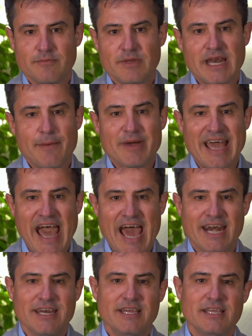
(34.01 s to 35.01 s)
Wir nehmen
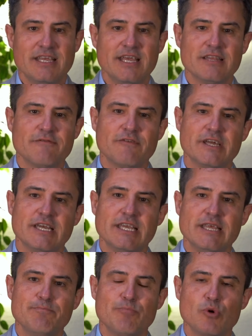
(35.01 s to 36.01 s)
gerne jeden von Ihren
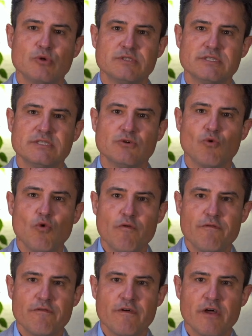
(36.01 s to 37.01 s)
Inputs
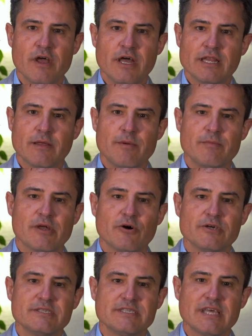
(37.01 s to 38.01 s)
auf, damit wir
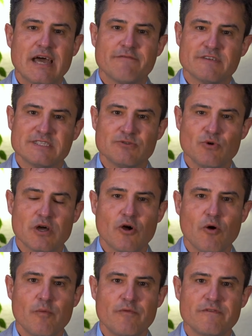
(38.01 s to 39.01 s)
uns für die
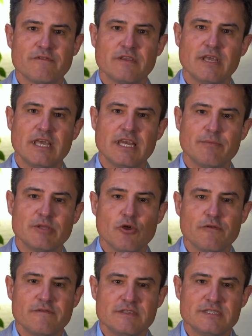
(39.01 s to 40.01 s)
Zukunft Ihren
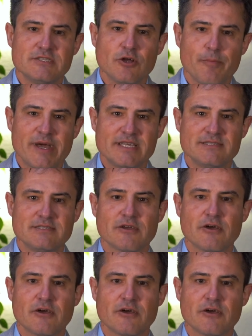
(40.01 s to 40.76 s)
Bedürfnissen noch besser